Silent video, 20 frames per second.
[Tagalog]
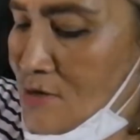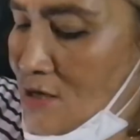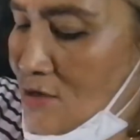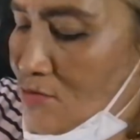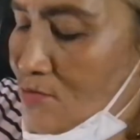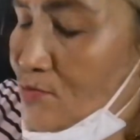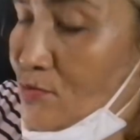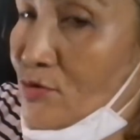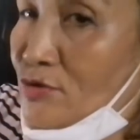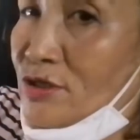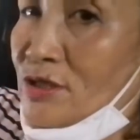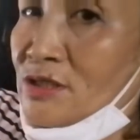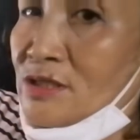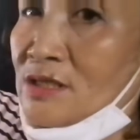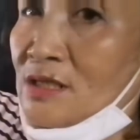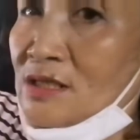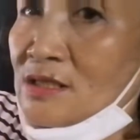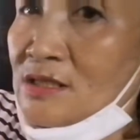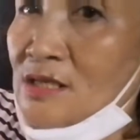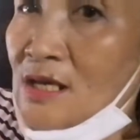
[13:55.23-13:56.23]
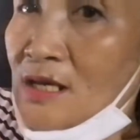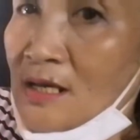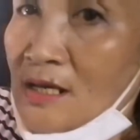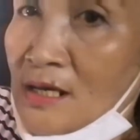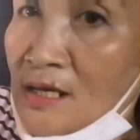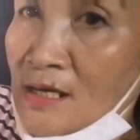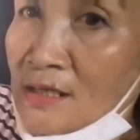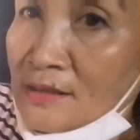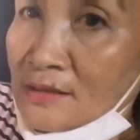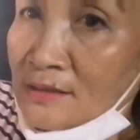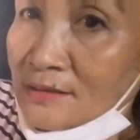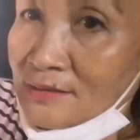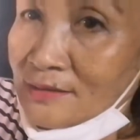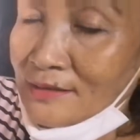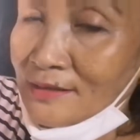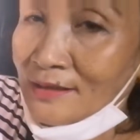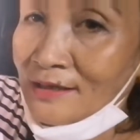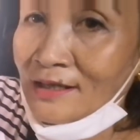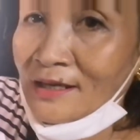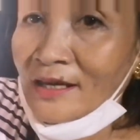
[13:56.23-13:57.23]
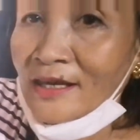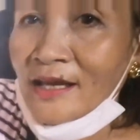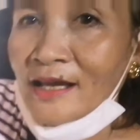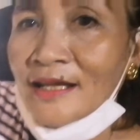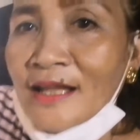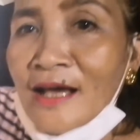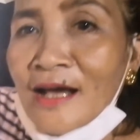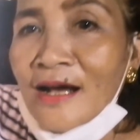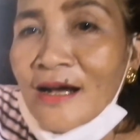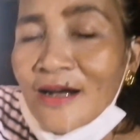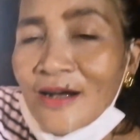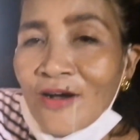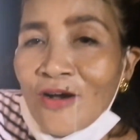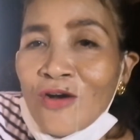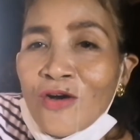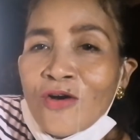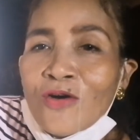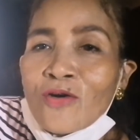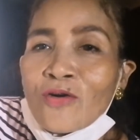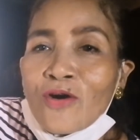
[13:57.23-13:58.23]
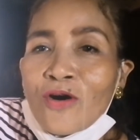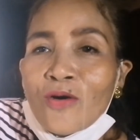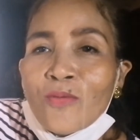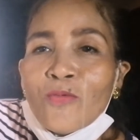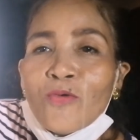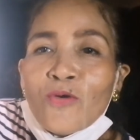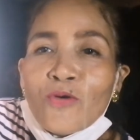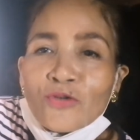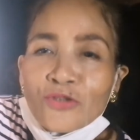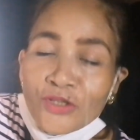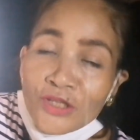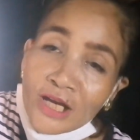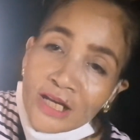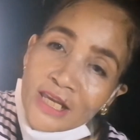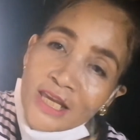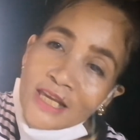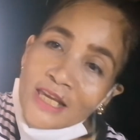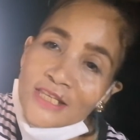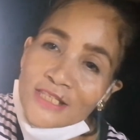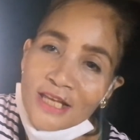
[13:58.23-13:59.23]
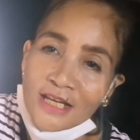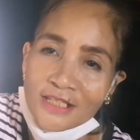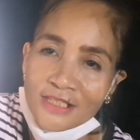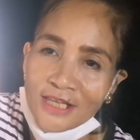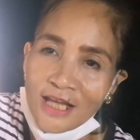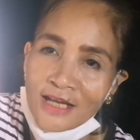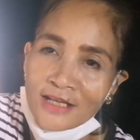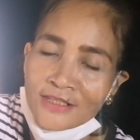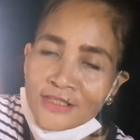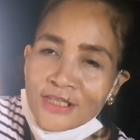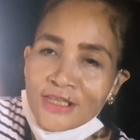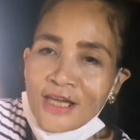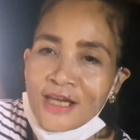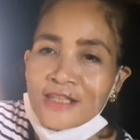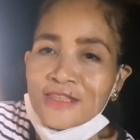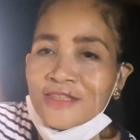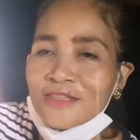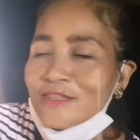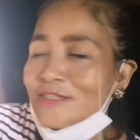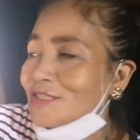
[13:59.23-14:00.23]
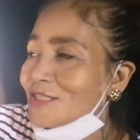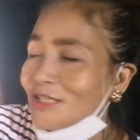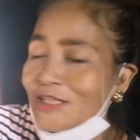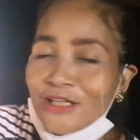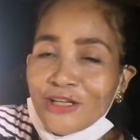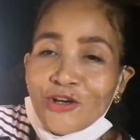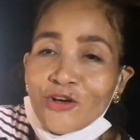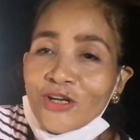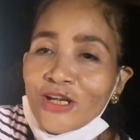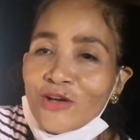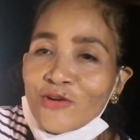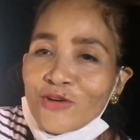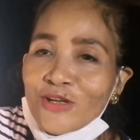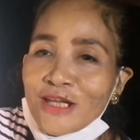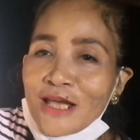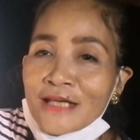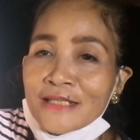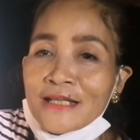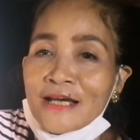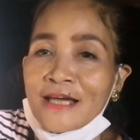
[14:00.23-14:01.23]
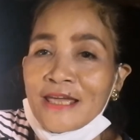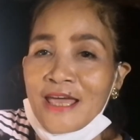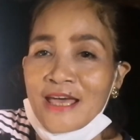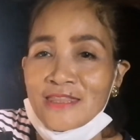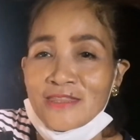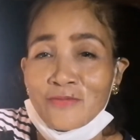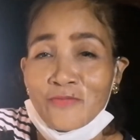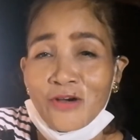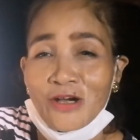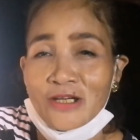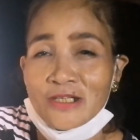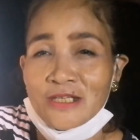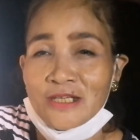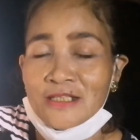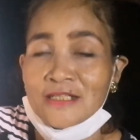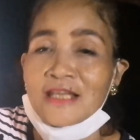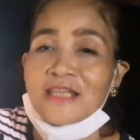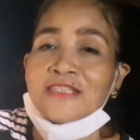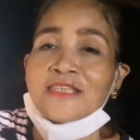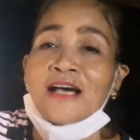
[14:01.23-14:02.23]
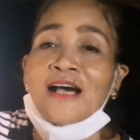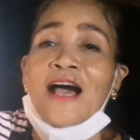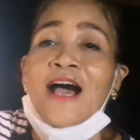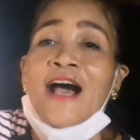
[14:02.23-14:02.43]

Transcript: mayroon po siyang saksakan. Kaya lang, kung nakikisaksak si, at si Lola Juliana kay Ate Virgin ay isang